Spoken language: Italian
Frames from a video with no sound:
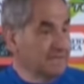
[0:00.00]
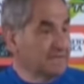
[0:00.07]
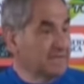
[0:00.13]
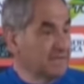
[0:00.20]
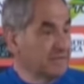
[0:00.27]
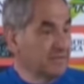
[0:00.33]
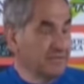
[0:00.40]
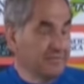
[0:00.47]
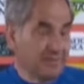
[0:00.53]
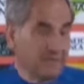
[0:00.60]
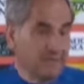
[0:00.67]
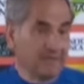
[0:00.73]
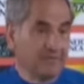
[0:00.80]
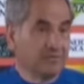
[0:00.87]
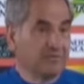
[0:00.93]
singole,
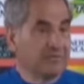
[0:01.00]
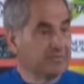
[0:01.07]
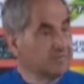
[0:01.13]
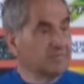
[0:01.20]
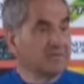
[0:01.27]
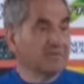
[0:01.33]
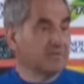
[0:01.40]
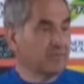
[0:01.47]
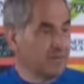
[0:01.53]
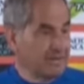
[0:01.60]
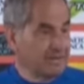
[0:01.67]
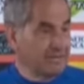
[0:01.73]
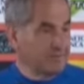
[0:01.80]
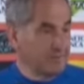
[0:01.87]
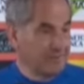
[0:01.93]
perché ognuno deve
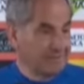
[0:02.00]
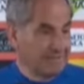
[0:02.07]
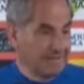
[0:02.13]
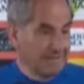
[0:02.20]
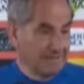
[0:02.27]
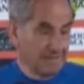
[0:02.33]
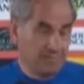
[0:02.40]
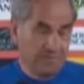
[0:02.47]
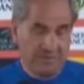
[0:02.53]
curarsi i suoi interessi,